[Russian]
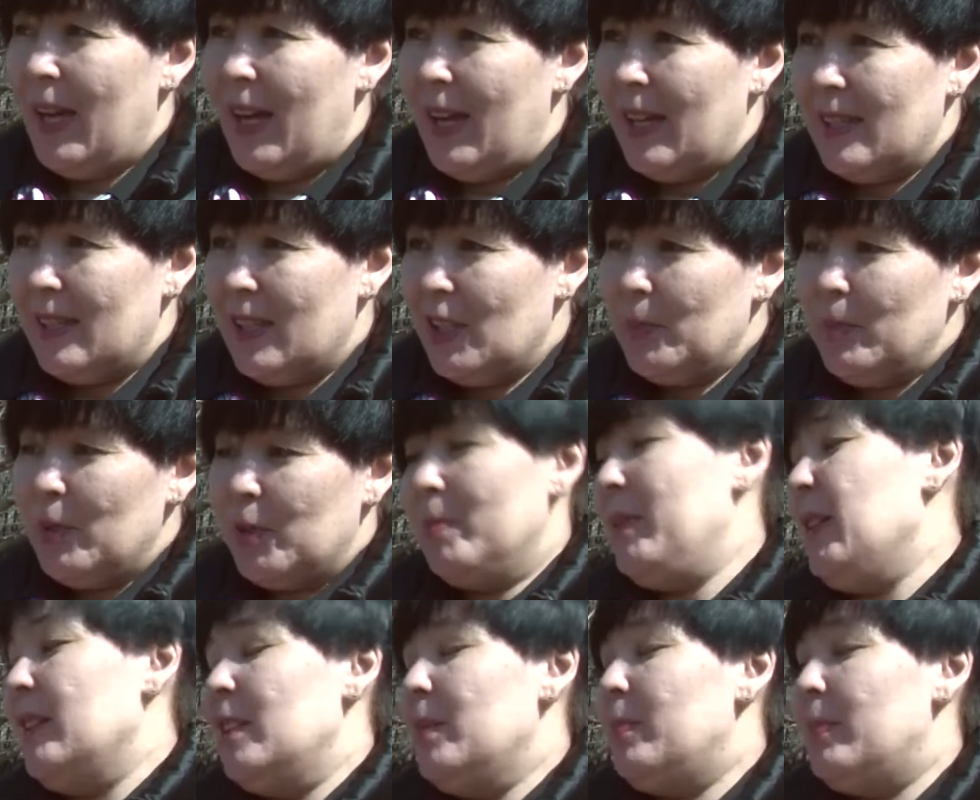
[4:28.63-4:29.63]
А здесь мы
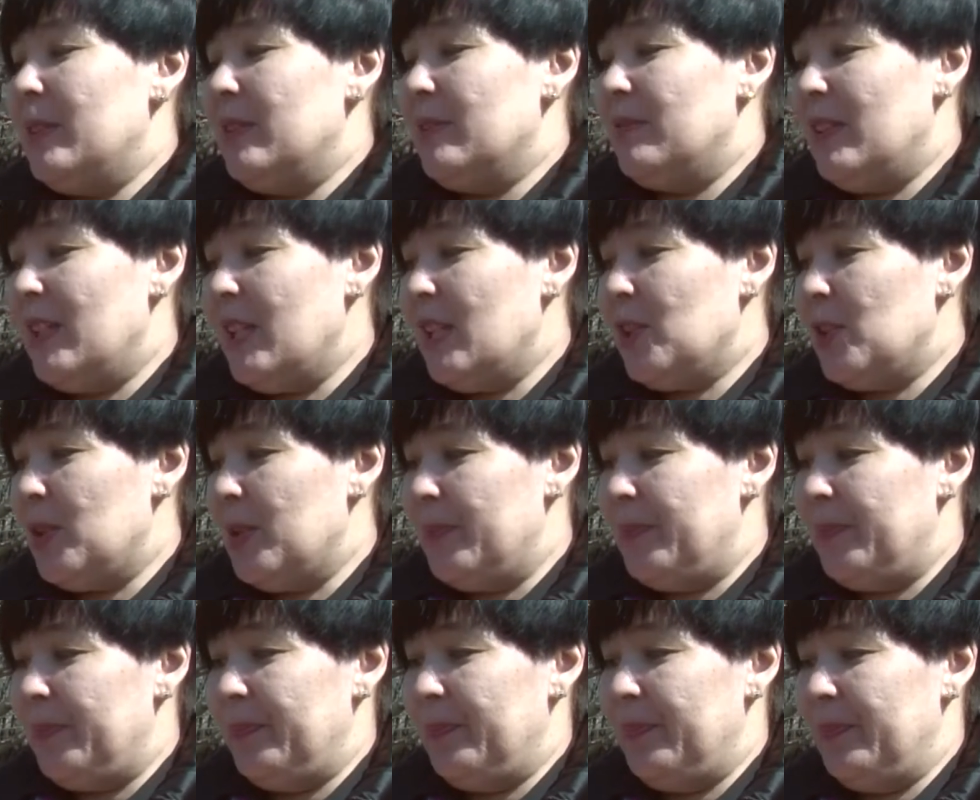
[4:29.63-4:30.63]
смогли привлечь
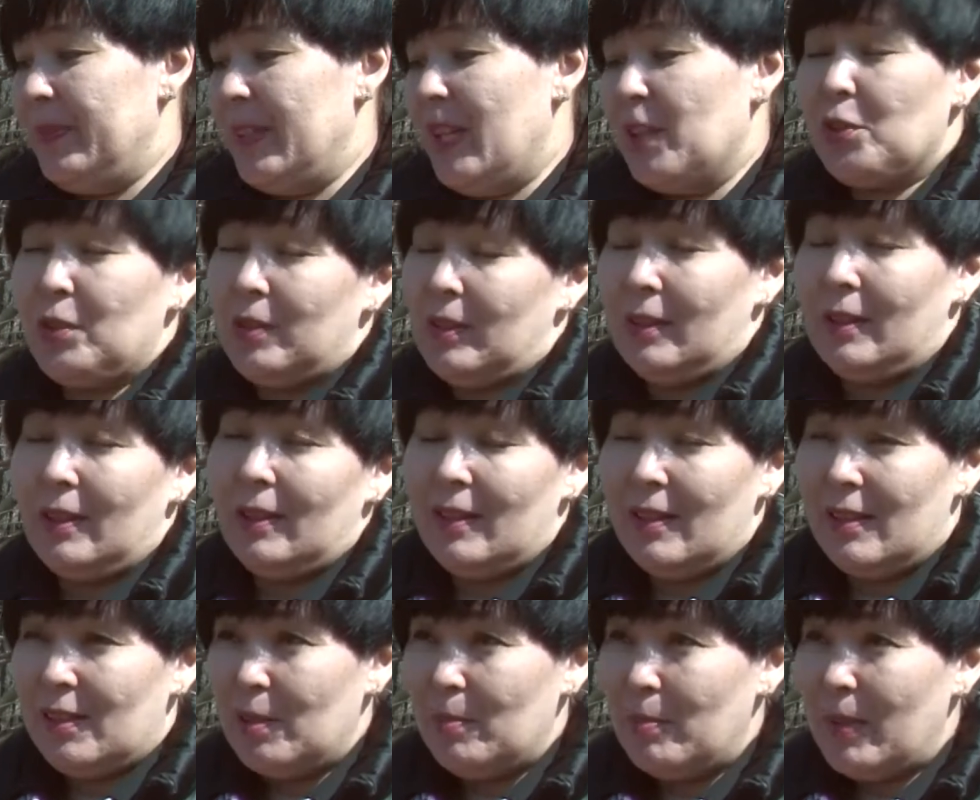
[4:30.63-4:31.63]
неожиданно
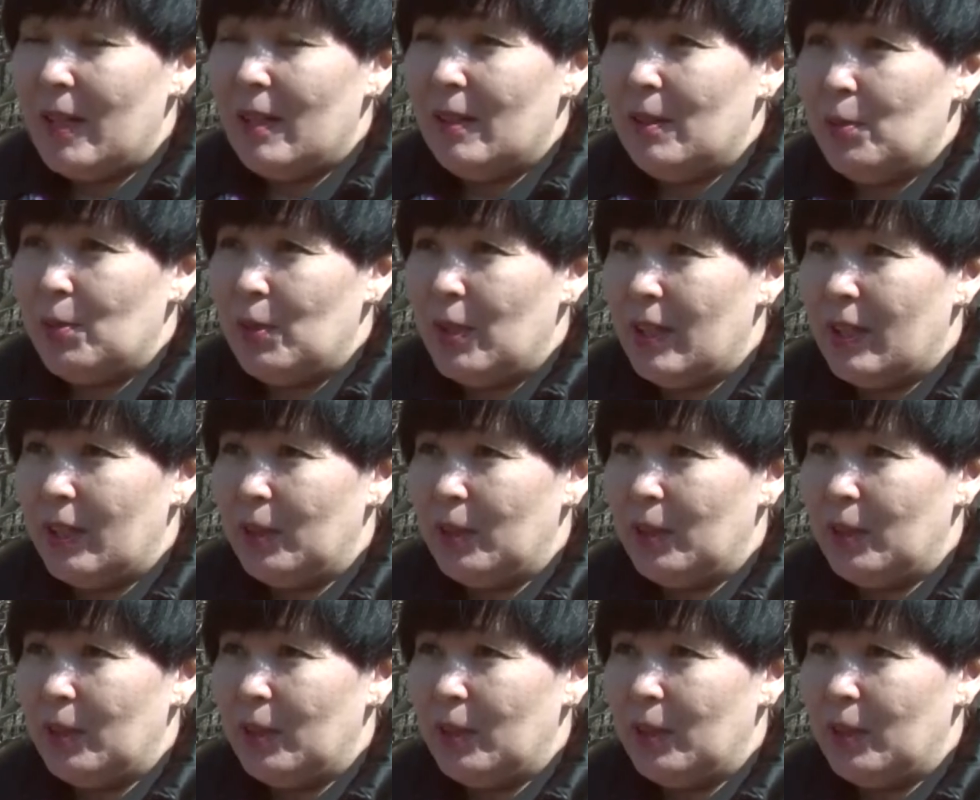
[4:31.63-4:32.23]
для себя людей,